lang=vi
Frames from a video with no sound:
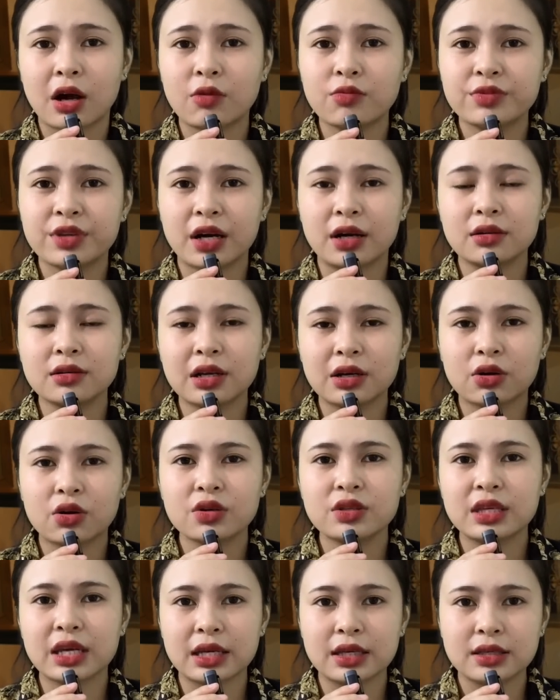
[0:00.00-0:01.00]
Không những là
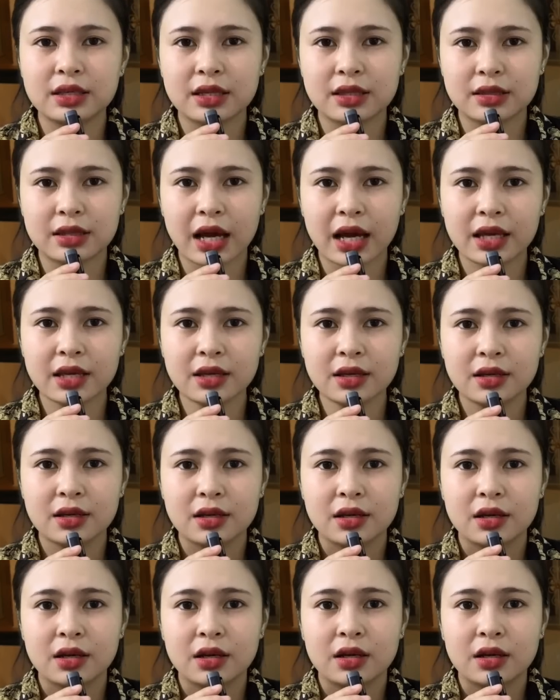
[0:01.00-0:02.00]
có chị nhìn thấy,
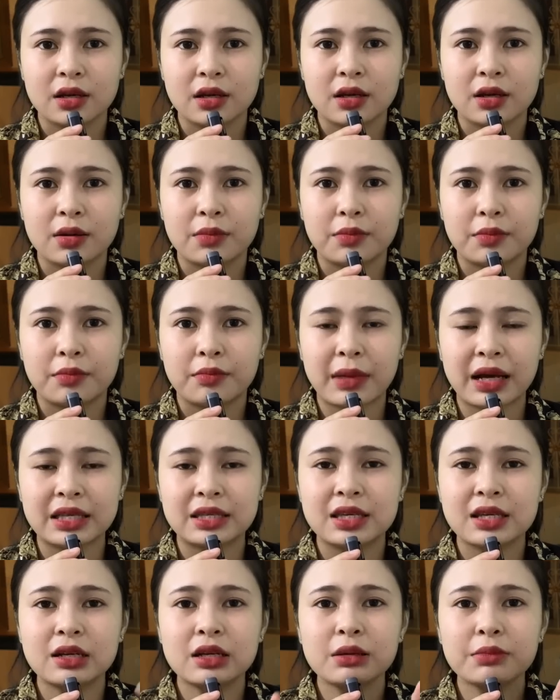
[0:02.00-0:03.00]
mà
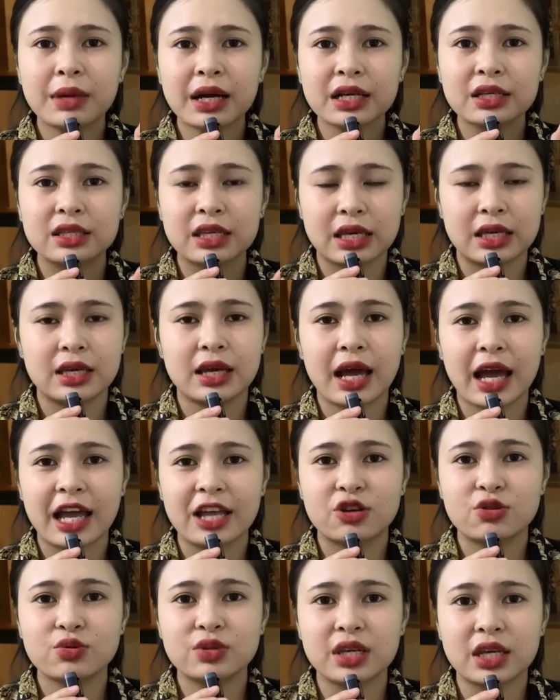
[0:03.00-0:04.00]
chính mắt chị
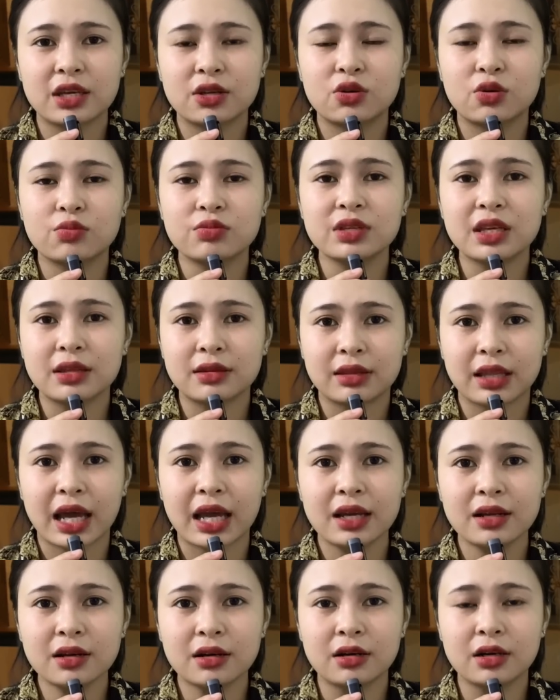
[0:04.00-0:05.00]
hai của chị cũng nhìn
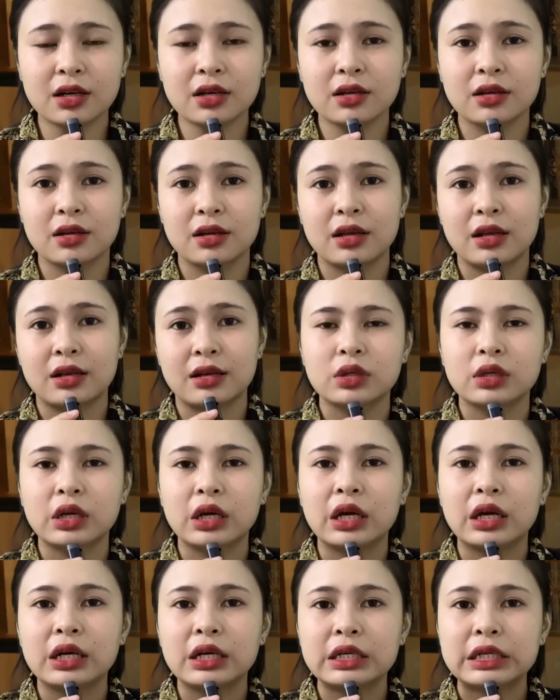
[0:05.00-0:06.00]
thấy nữa.
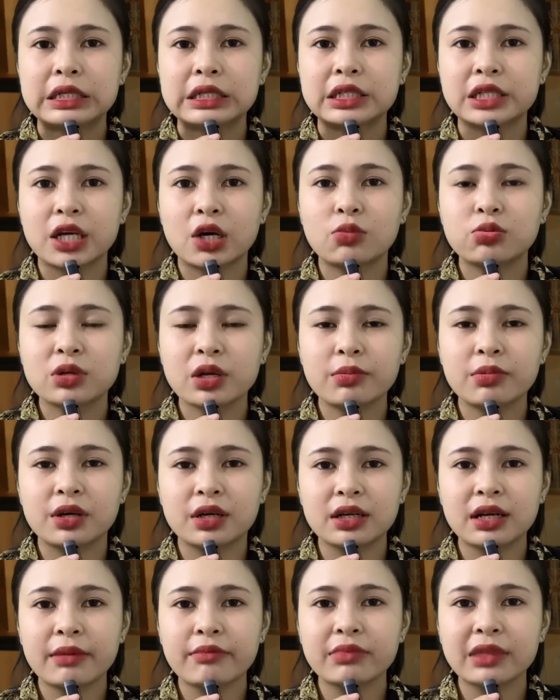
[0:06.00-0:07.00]
Trong cái
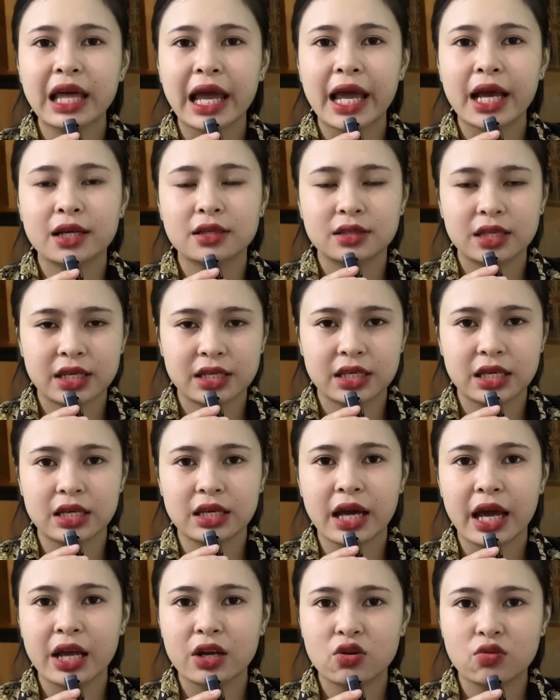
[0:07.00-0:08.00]
bữa đám tang thì
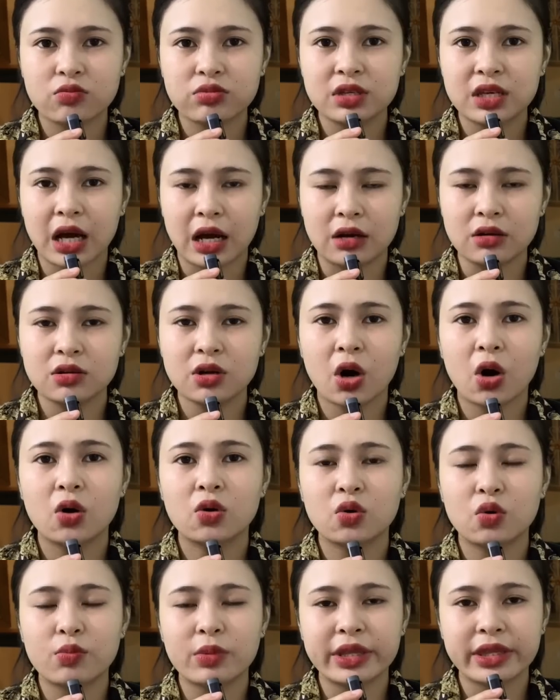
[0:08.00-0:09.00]
chị hai cũng chở
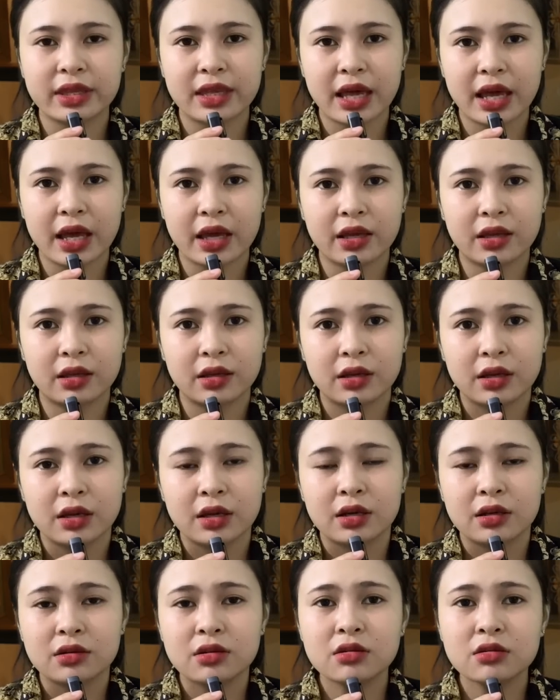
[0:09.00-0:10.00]
con của mình về.
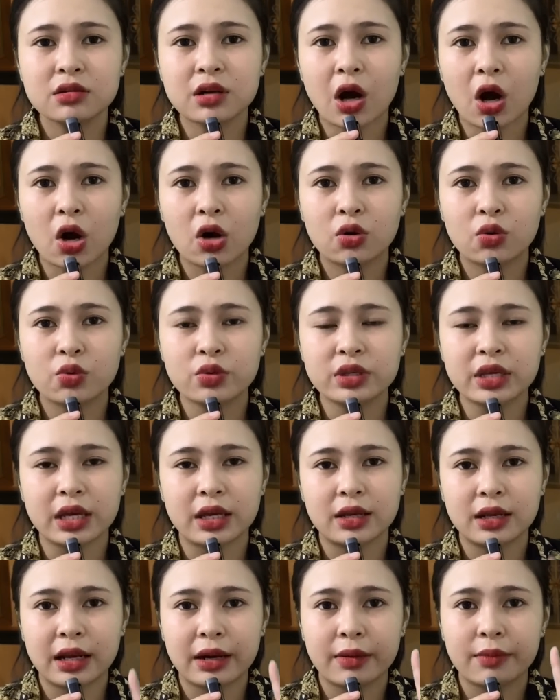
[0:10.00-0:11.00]
Đứa con của
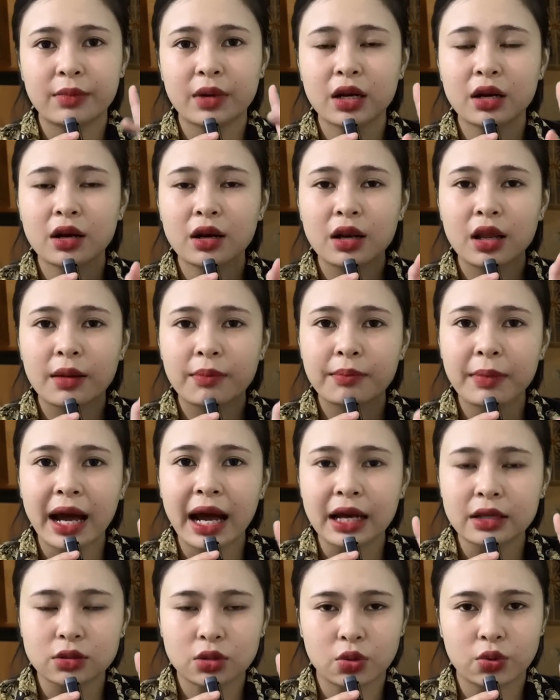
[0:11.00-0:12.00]
chị là năm đó nó lên
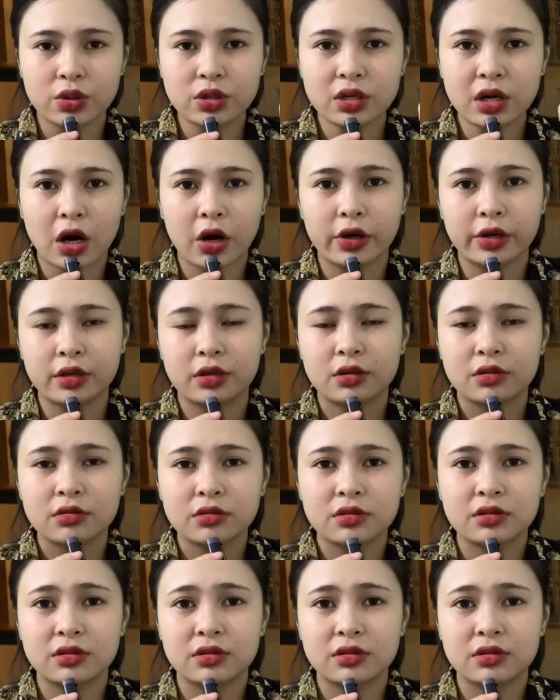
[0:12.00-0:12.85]
ba tuổi rồi.